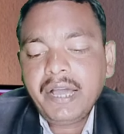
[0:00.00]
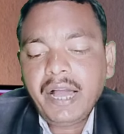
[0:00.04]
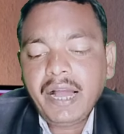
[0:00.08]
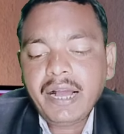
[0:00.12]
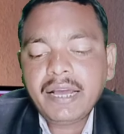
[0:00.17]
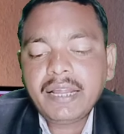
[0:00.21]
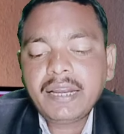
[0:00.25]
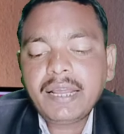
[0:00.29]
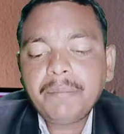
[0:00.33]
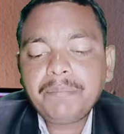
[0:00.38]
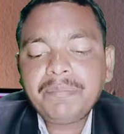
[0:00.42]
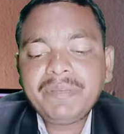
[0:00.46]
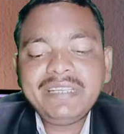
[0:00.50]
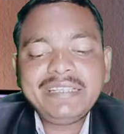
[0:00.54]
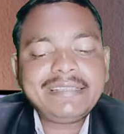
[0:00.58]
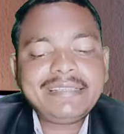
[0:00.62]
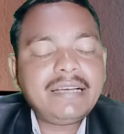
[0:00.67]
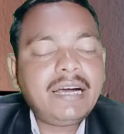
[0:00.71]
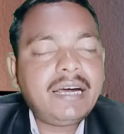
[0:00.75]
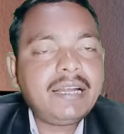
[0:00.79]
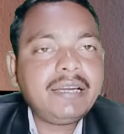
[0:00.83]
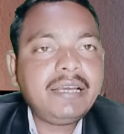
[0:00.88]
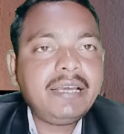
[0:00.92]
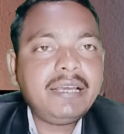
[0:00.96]
अगर आप
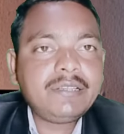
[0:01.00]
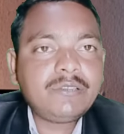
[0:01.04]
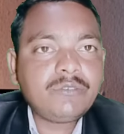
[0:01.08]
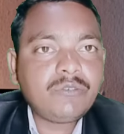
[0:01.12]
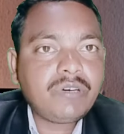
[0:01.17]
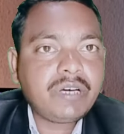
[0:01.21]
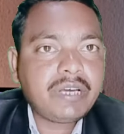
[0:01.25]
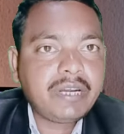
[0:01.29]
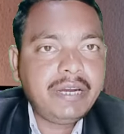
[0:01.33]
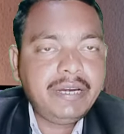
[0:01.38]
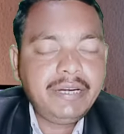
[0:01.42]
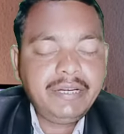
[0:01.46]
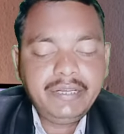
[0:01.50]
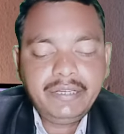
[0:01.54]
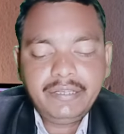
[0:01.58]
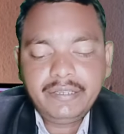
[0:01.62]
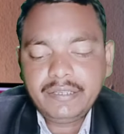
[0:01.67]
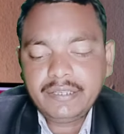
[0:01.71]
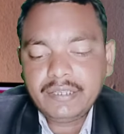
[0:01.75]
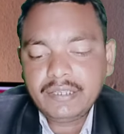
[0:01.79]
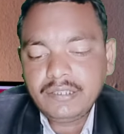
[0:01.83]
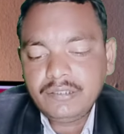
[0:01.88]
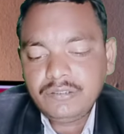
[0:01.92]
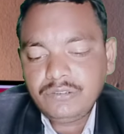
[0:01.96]
किसान हैं तो
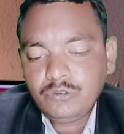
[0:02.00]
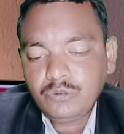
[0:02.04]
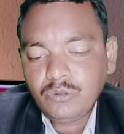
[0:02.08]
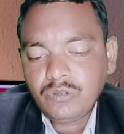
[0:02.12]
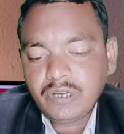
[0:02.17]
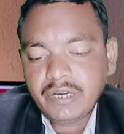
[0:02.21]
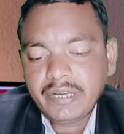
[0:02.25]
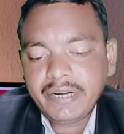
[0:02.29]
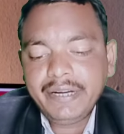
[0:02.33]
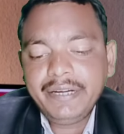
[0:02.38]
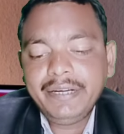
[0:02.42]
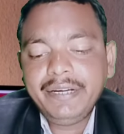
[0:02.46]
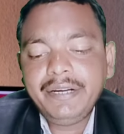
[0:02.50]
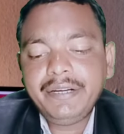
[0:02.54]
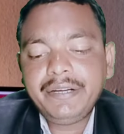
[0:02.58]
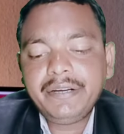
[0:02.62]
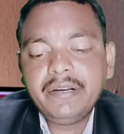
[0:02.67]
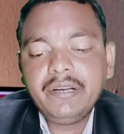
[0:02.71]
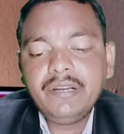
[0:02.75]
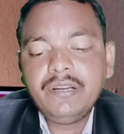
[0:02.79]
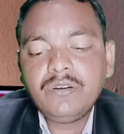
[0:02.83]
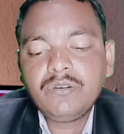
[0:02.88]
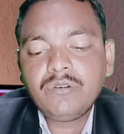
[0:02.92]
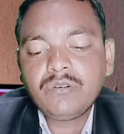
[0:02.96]
क्रेडिट जो क्रेडिट
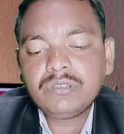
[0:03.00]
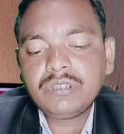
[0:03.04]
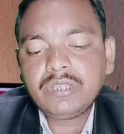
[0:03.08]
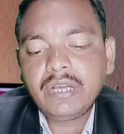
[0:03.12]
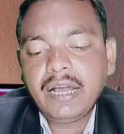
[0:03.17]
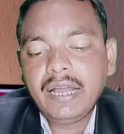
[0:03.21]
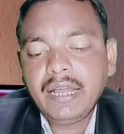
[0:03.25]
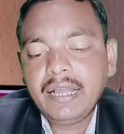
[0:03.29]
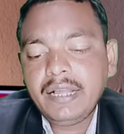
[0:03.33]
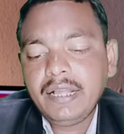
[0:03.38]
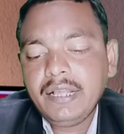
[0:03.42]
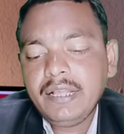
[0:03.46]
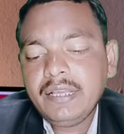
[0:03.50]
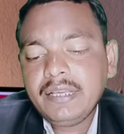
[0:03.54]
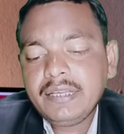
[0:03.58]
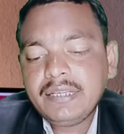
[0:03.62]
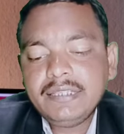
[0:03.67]
ऋण होता है